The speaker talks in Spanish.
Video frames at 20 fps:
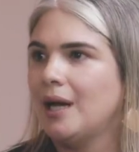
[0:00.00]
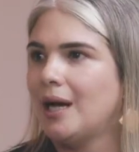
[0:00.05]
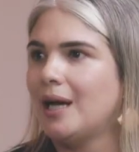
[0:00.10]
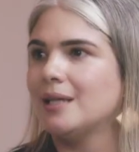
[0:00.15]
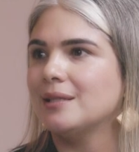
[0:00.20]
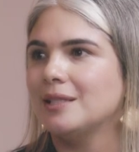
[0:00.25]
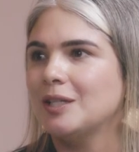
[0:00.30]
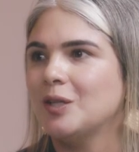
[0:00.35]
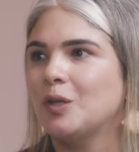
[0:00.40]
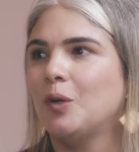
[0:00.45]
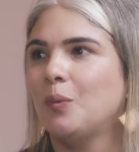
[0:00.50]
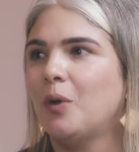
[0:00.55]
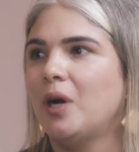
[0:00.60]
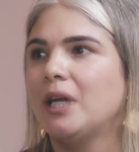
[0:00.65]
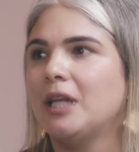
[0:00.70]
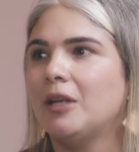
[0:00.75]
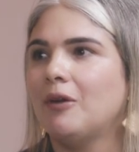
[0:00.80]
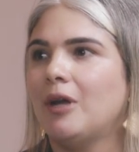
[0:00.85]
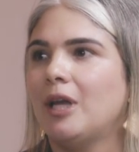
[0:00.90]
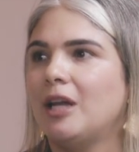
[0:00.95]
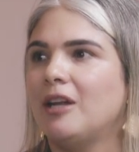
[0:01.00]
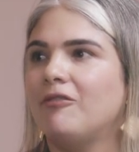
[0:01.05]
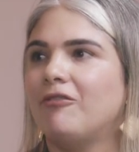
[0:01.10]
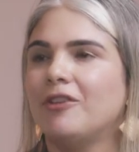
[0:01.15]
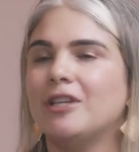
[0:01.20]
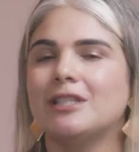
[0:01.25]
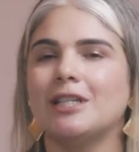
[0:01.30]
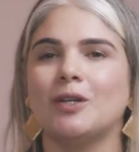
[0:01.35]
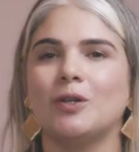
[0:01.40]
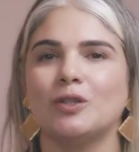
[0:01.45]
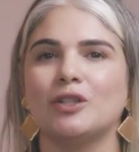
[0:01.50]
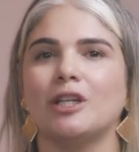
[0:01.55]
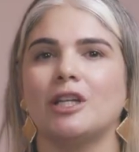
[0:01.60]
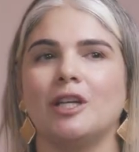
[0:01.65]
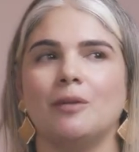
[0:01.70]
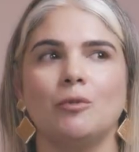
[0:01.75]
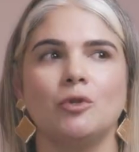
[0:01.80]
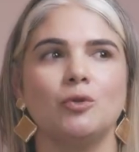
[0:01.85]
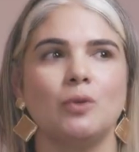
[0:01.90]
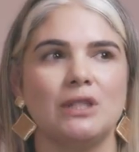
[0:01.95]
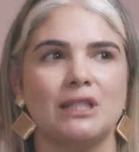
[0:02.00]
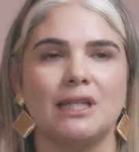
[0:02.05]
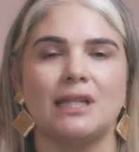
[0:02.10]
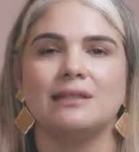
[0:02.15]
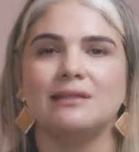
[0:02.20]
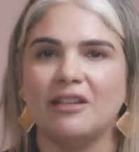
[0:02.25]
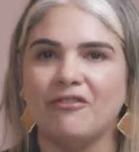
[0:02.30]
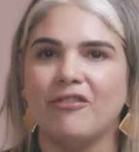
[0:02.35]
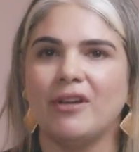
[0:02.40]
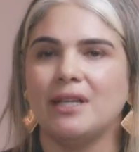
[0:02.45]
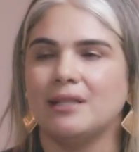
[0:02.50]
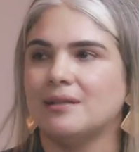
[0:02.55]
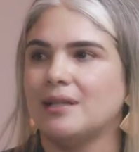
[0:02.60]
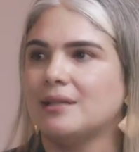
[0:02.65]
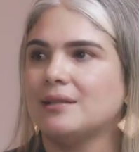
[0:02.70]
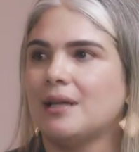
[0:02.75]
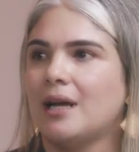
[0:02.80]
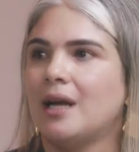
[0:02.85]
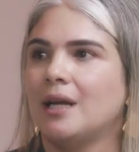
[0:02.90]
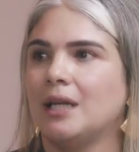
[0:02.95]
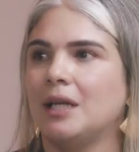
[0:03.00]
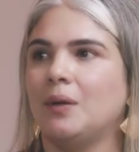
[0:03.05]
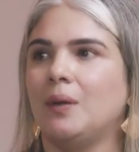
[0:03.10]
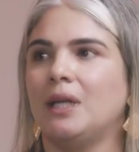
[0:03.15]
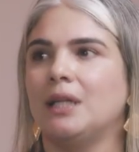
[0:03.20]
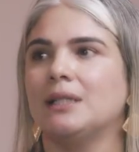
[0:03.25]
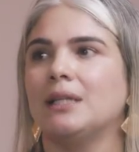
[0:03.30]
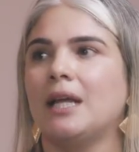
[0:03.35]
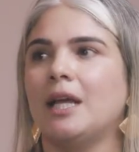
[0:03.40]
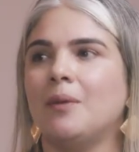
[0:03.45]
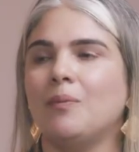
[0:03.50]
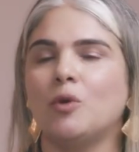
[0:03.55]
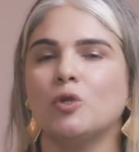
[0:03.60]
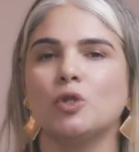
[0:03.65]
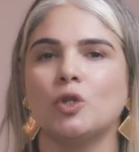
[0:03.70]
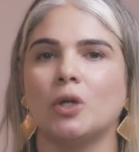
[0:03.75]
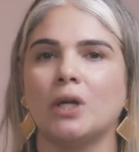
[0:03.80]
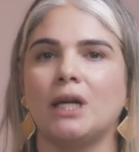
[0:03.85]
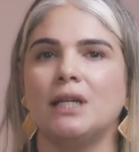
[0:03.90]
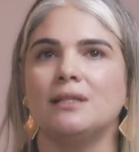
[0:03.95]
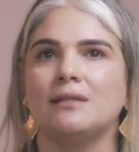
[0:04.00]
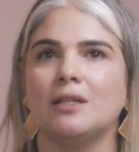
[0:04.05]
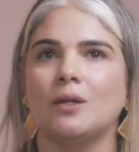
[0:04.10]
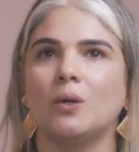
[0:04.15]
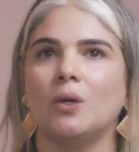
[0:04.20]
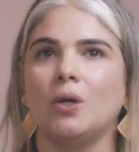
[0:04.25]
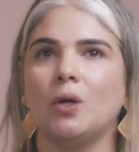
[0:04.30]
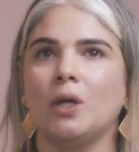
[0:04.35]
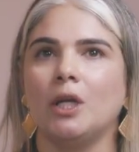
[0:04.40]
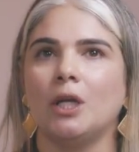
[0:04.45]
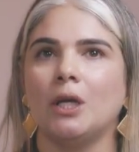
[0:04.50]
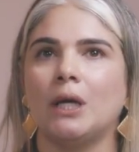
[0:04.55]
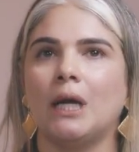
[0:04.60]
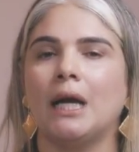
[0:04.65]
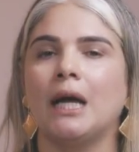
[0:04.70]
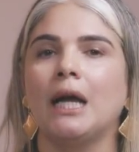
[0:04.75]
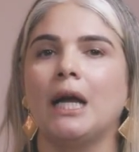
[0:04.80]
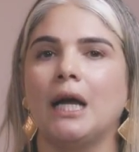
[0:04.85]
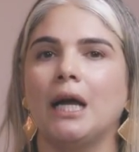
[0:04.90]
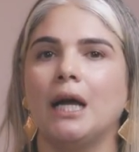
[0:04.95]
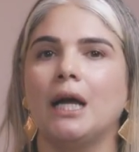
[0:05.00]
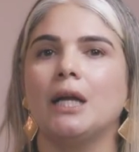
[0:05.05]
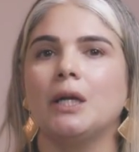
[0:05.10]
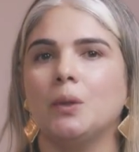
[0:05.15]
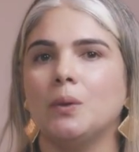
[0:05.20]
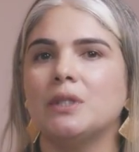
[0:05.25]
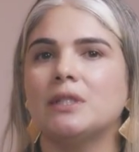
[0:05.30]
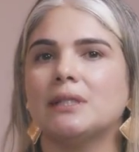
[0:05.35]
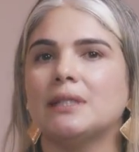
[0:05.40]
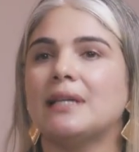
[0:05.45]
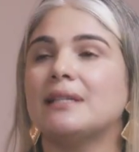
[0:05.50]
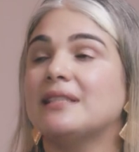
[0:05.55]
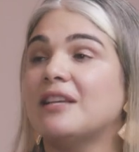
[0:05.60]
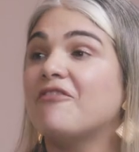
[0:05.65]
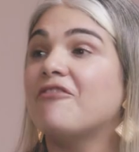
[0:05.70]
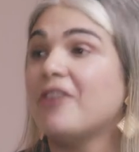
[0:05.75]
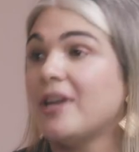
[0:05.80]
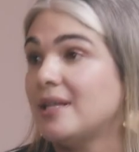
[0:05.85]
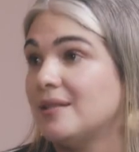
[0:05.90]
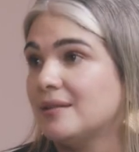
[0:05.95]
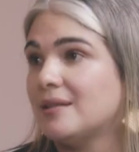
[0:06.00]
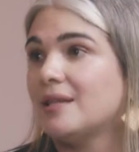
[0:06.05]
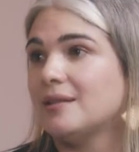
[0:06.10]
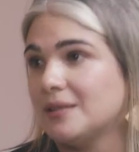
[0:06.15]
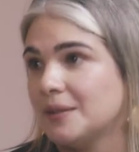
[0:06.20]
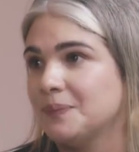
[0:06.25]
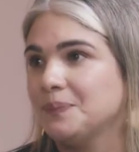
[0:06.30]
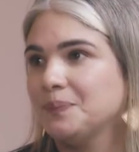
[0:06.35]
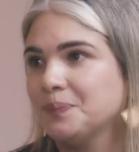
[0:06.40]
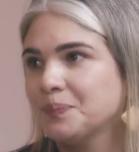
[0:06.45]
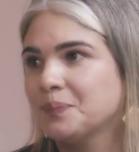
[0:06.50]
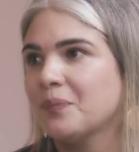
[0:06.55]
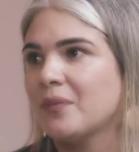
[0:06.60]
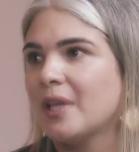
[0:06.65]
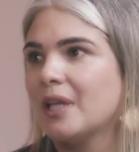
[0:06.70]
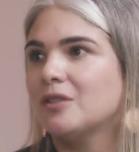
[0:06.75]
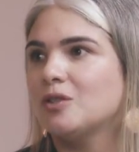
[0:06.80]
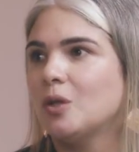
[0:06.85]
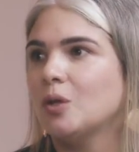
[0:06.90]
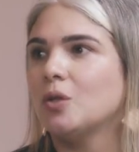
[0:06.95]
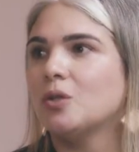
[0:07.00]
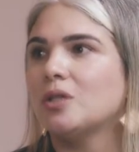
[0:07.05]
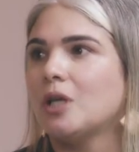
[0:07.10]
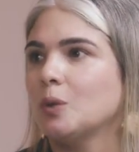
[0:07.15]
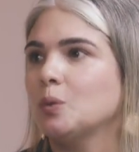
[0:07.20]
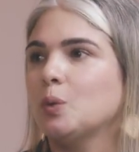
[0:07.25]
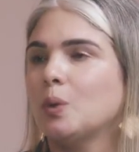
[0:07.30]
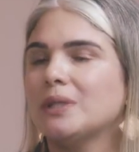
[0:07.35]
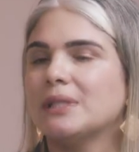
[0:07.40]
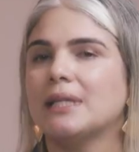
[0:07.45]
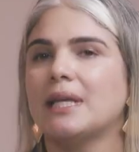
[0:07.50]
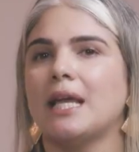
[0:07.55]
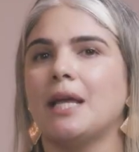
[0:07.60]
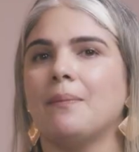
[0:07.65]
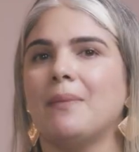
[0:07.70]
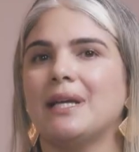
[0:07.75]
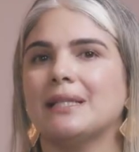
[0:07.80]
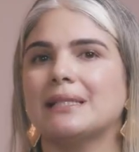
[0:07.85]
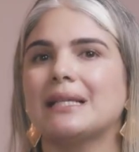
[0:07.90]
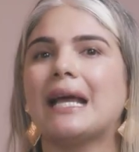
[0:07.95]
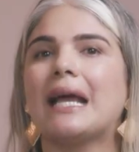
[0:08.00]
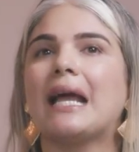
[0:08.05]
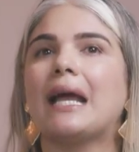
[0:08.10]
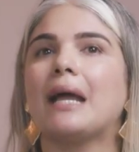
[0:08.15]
Así como a nivel físico tenemos nuestras defensas, a nivel emocional y psicológica, nuestras defensas son los autoesquemas.